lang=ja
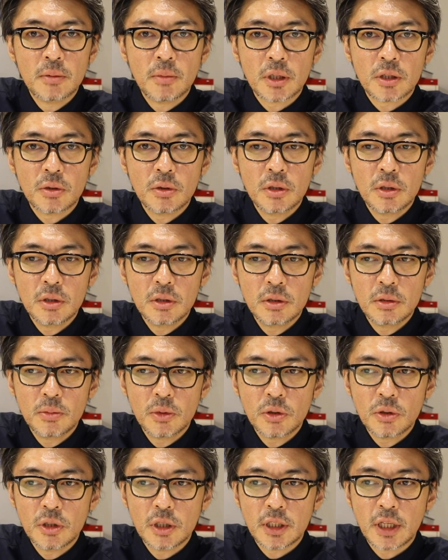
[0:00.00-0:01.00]
付、そういうも
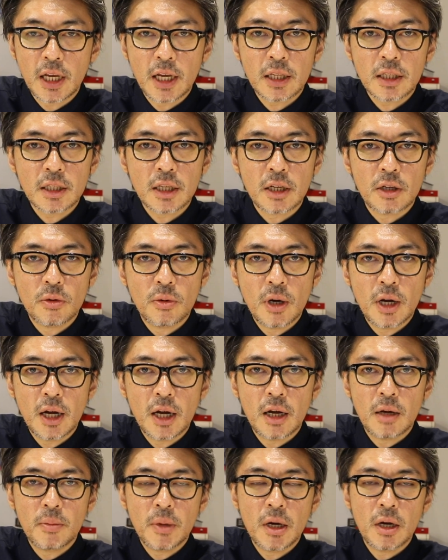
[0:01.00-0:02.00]
のに出会ったの
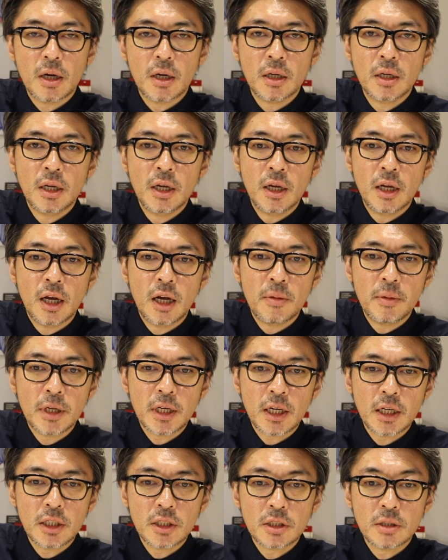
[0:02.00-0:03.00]
は、
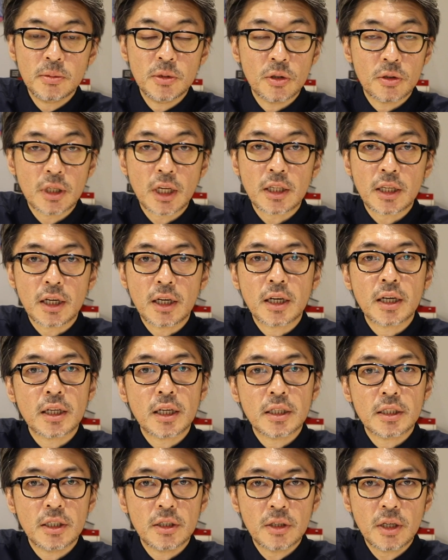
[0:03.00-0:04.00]
アメリカに住むようになってからな
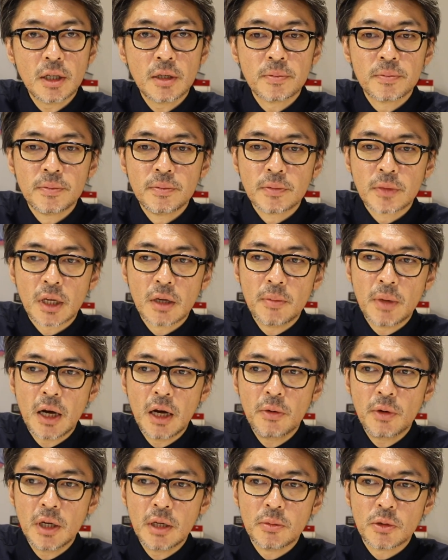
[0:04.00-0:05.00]
んだよね。
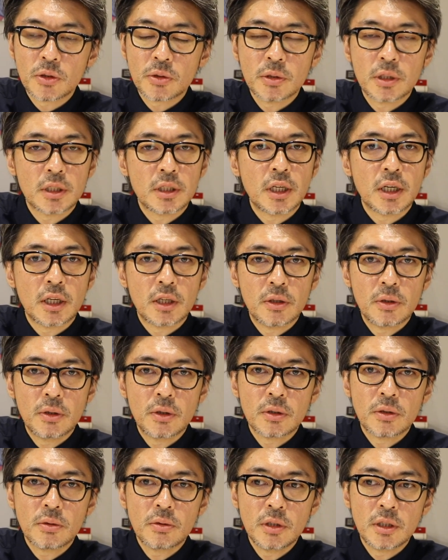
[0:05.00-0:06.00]
ハワイもそうだったけ
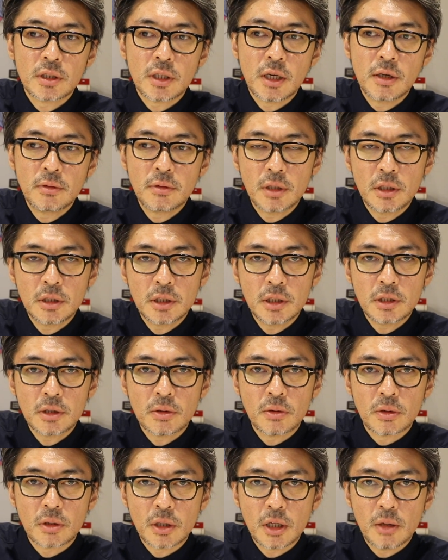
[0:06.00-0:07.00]
ど、特に
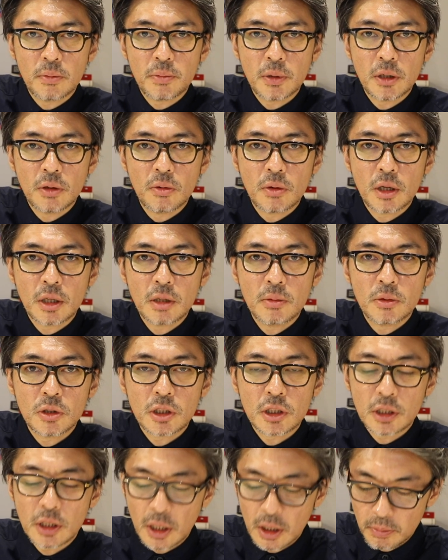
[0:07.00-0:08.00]
サンフランシスコってやっぱりお金持
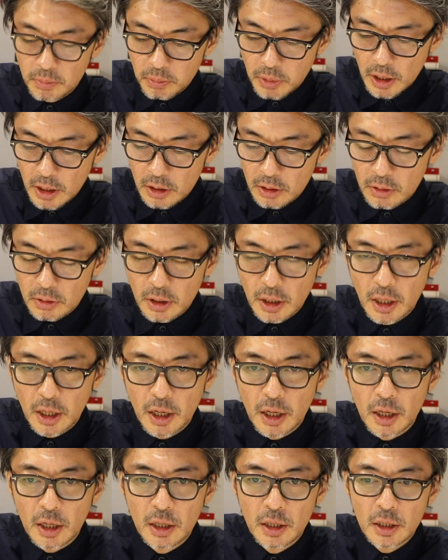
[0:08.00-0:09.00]
ちがいっぱいいるの
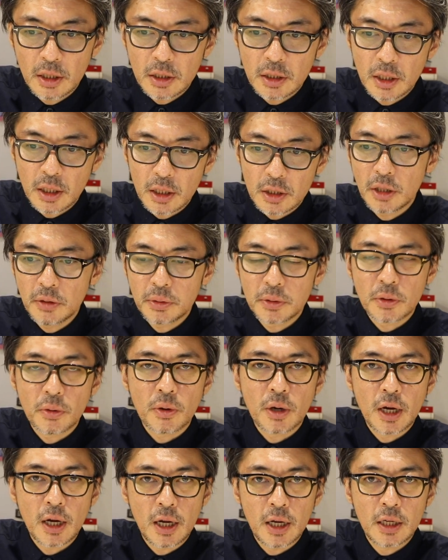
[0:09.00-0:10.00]
で、なんか寄付と
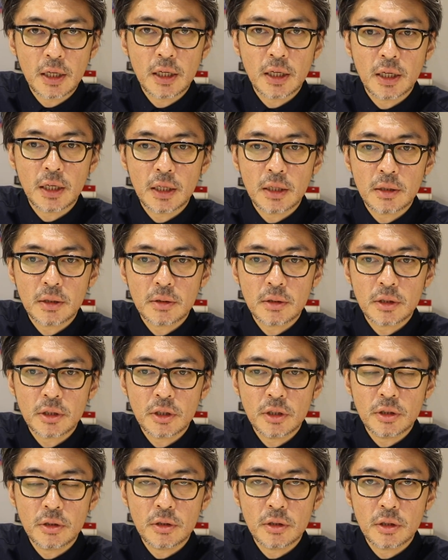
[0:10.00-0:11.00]
かって
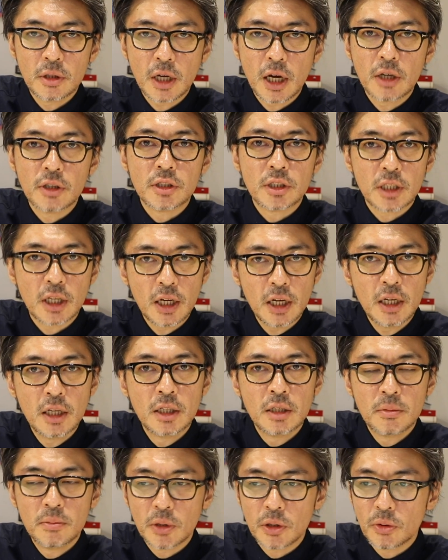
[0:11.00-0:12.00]
いう
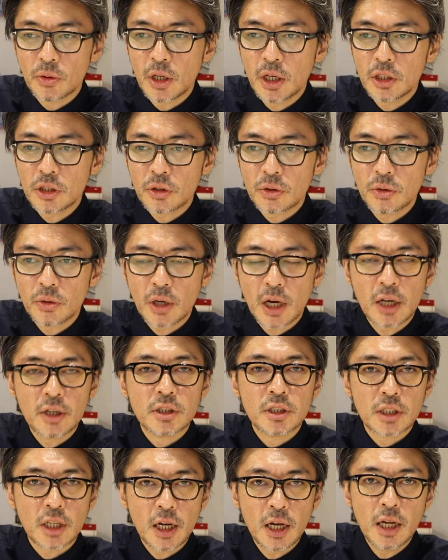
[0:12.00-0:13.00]
カルチャー、ドネーションの
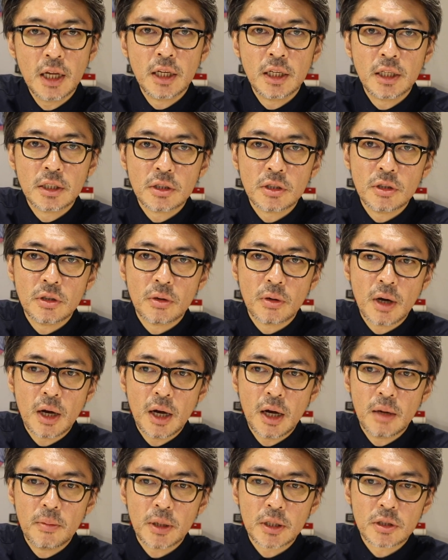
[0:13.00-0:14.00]
カルチャーっていう
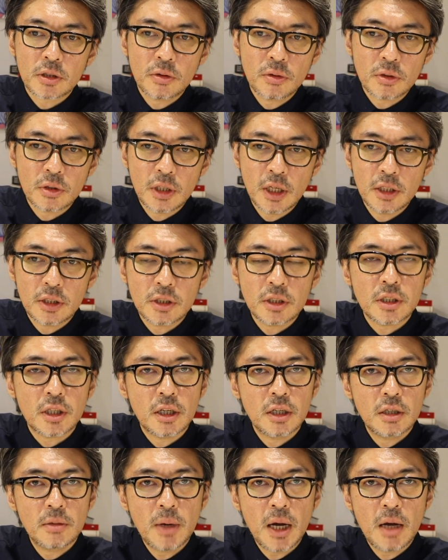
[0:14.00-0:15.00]
のがすごく根付いて
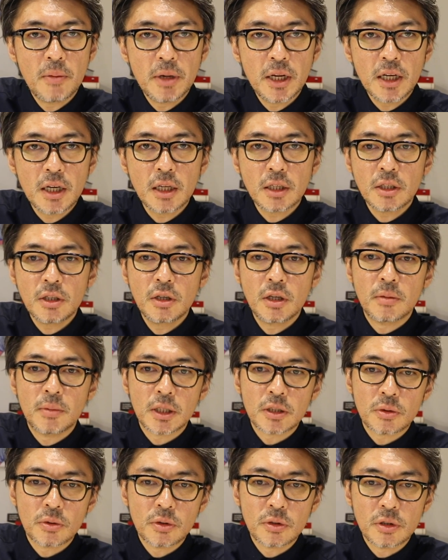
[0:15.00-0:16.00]
る。アメリカっていうのは
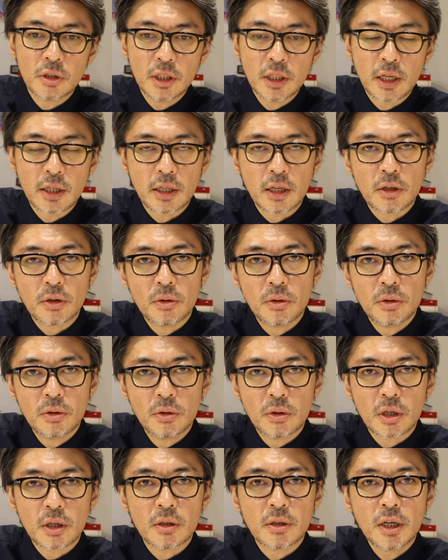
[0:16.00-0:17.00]
そういう国なんだろ
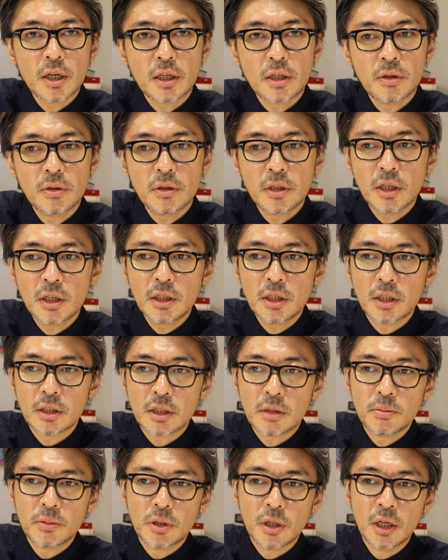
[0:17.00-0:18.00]
うけどね、基本的には
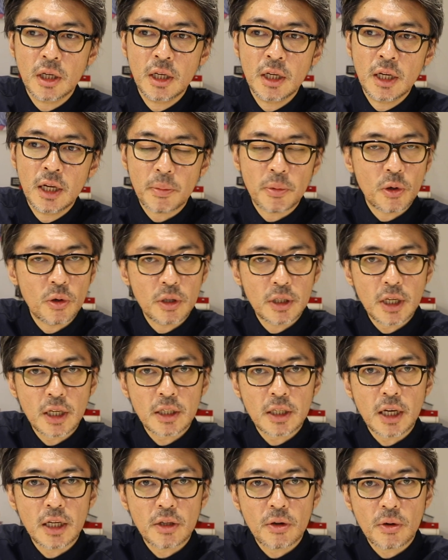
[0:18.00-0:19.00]
全部病院だっ
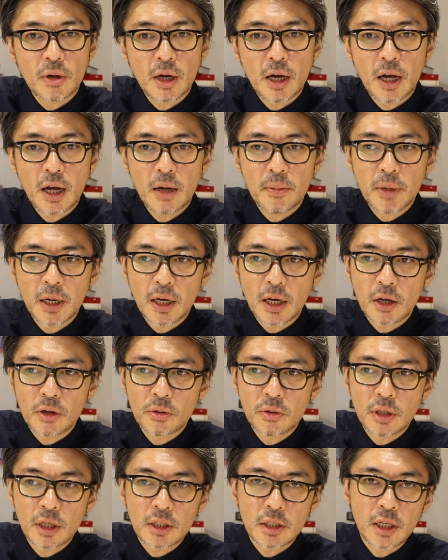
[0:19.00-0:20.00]
たりとか、学
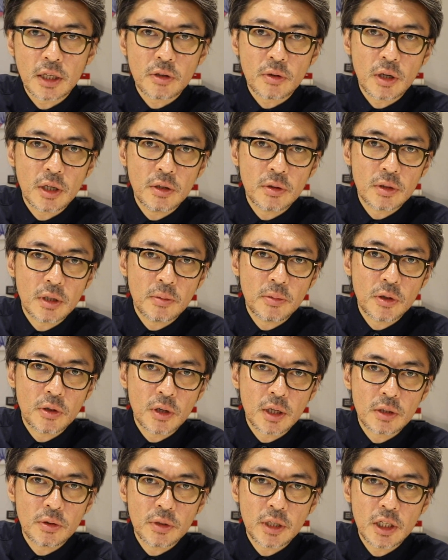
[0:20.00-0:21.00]
校だったりとか、いろんなもの
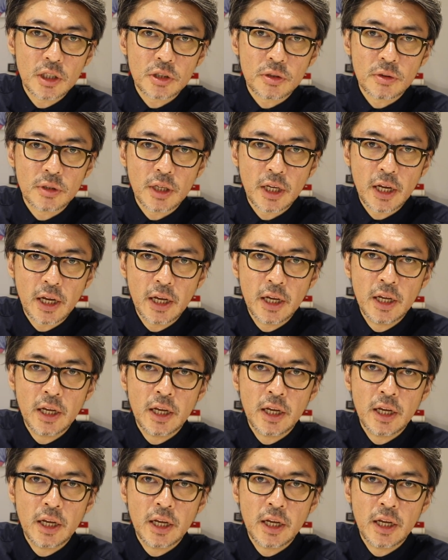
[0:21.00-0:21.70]
がドネーションで